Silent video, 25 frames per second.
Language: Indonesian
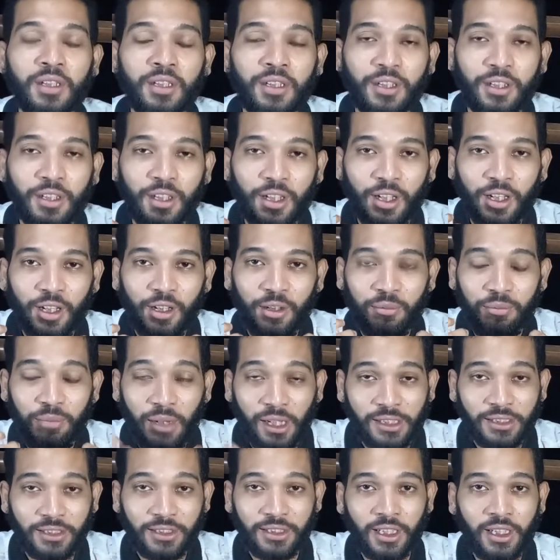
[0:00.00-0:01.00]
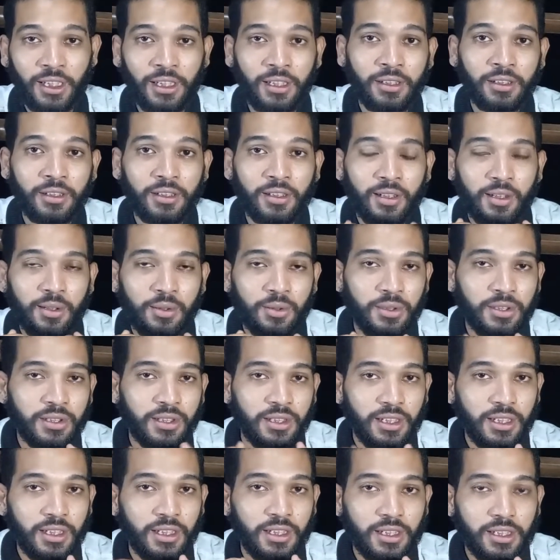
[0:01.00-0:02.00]
yang panjang terus
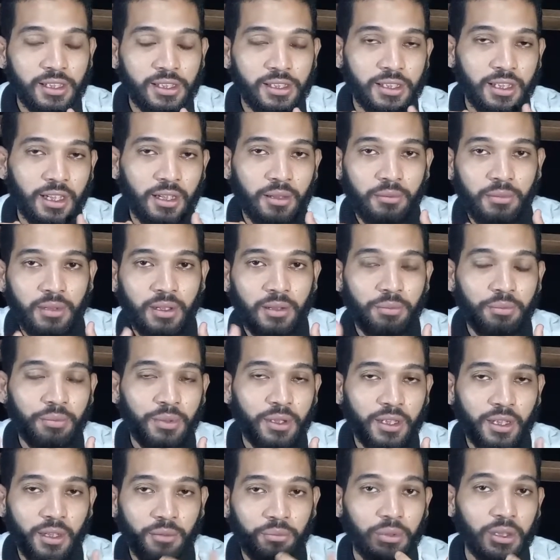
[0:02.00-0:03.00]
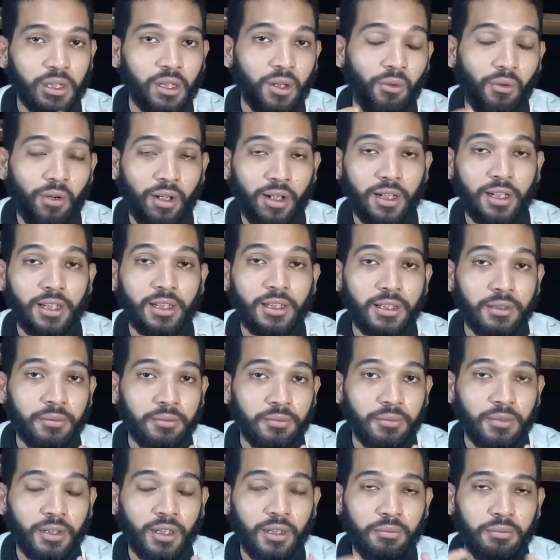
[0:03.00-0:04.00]
diikat sama pita-pita warna
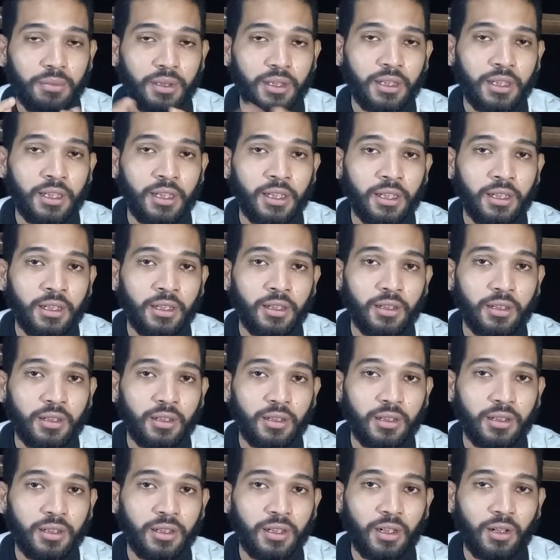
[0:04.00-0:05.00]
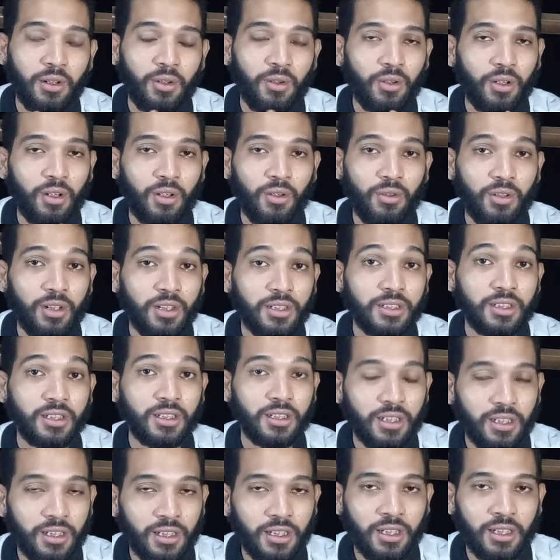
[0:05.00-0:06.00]
hitam yang bikin eh, orang-orang uh,
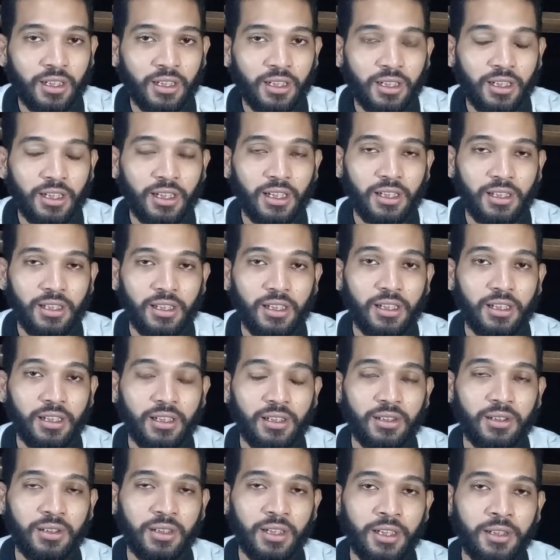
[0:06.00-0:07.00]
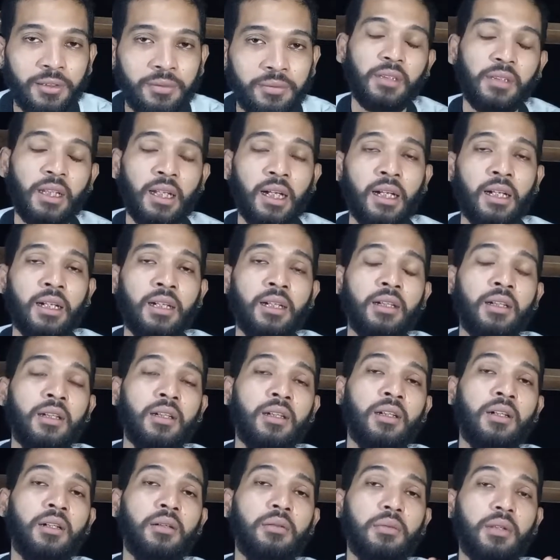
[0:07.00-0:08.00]
segen lah ngelihat dia gitu kan nah
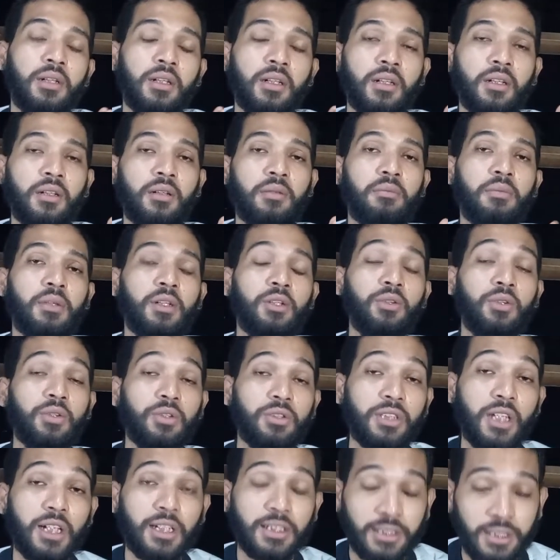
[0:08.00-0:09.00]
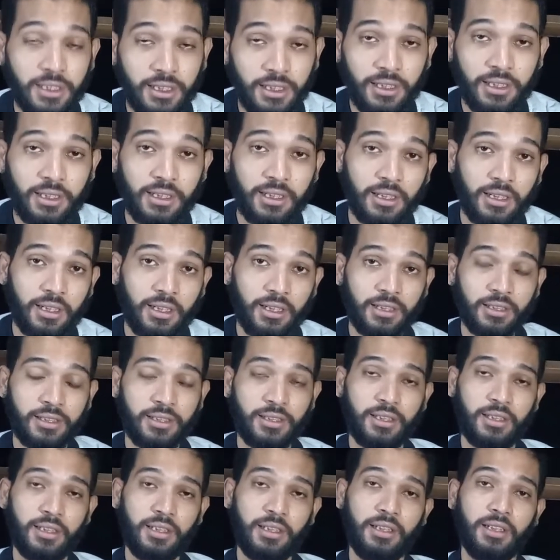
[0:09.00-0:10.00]
menurut saksi
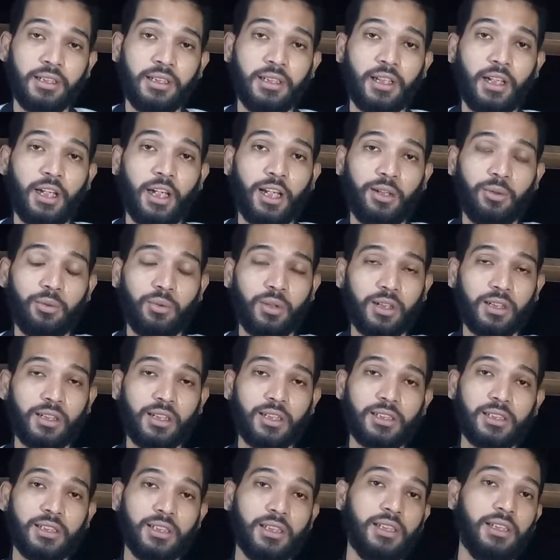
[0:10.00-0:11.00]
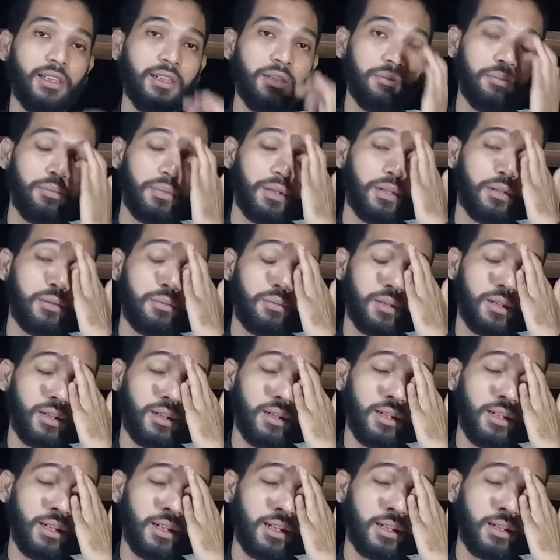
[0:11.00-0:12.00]
si Edward Tess ini
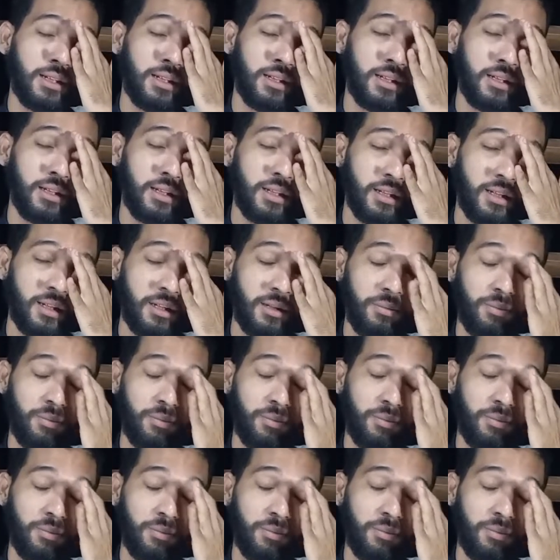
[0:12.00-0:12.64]
benar-benar uh, eh,